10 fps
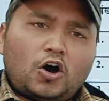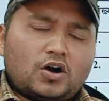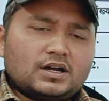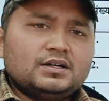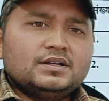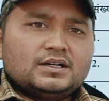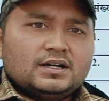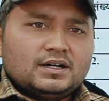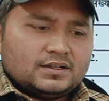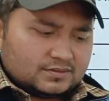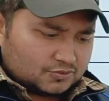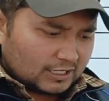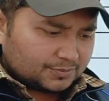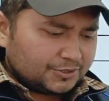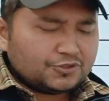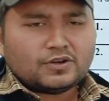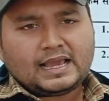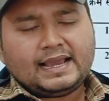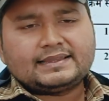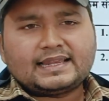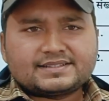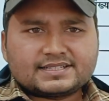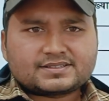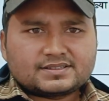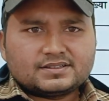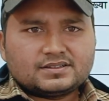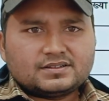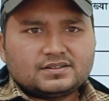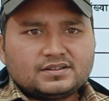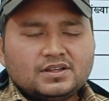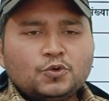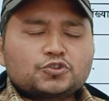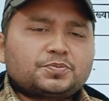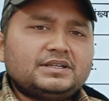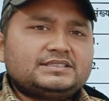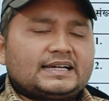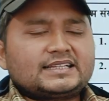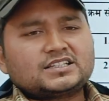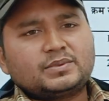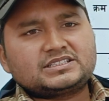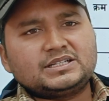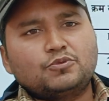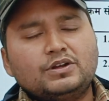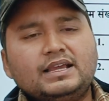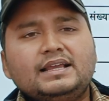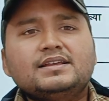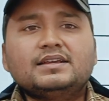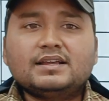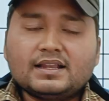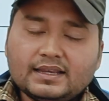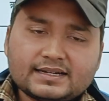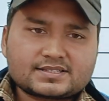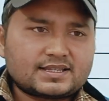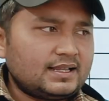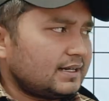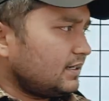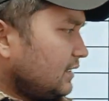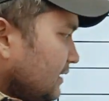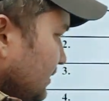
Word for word: और जो आज वीडियो लाए एनालिसिस उसमें ज़्यादातर बच्चे बोले हैं लेट्स लर्न